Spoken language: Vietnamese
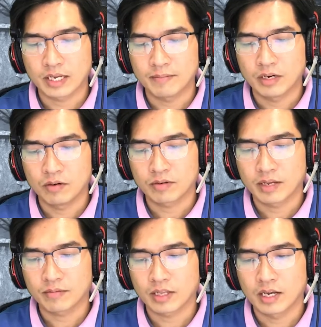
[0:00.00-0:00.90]
Từng luồng
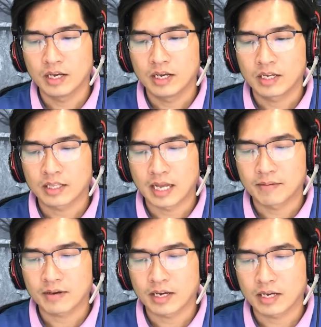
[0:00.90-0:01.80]
âm phong vi vút
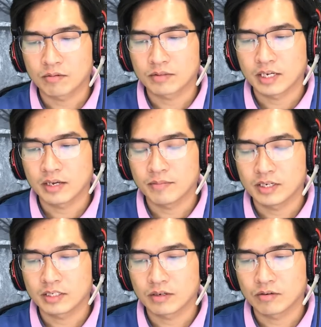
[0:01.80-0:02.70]
thổi như là tiếng
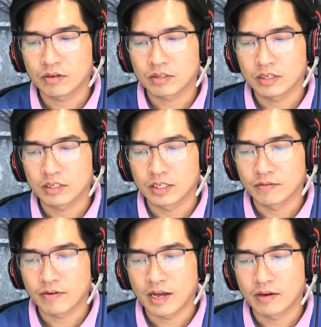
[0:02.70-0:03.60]
quỷ khóc ma
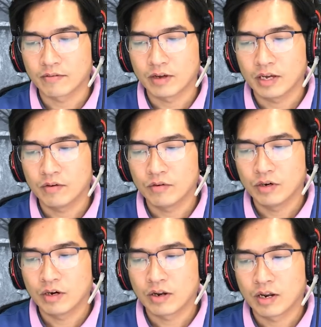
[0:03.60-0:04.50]
gào, rít lên
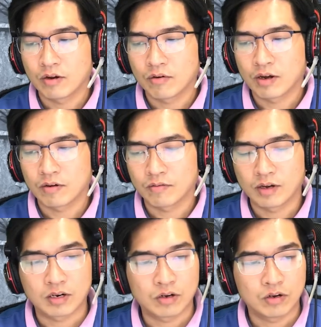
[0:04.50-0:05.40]
giận dữ,
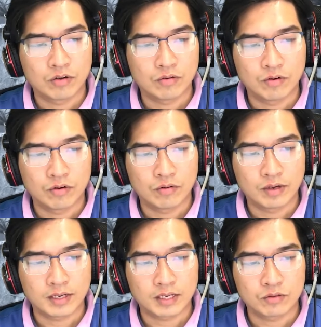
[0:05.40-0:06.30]
như có hàng trăm
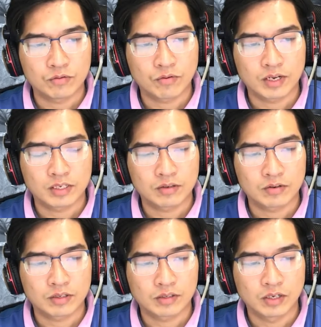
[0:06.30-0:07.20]
con giòi nhung nhúc
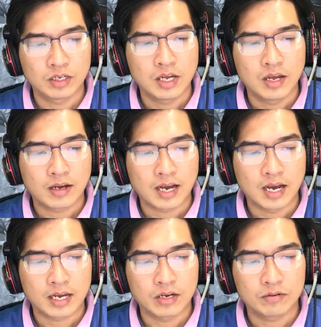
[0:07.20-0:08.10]
bò vào trong
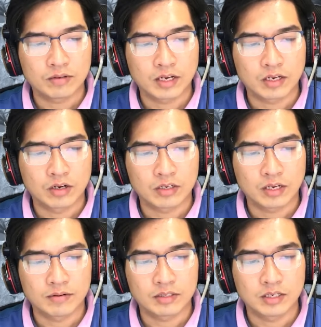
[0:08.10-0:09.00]
màng nhĩ,
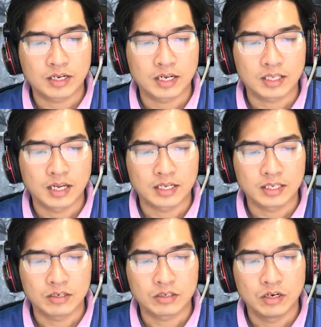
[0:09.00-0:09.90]
làm toàn thân của
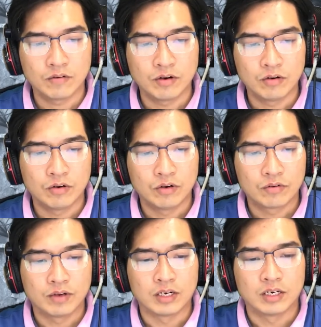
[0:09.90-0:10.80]
Bảo run lên
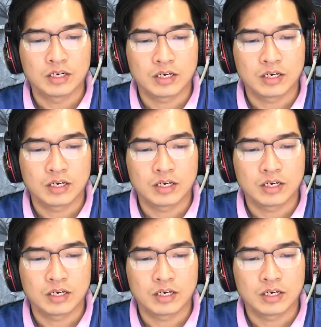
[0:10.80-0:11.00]
từng chập.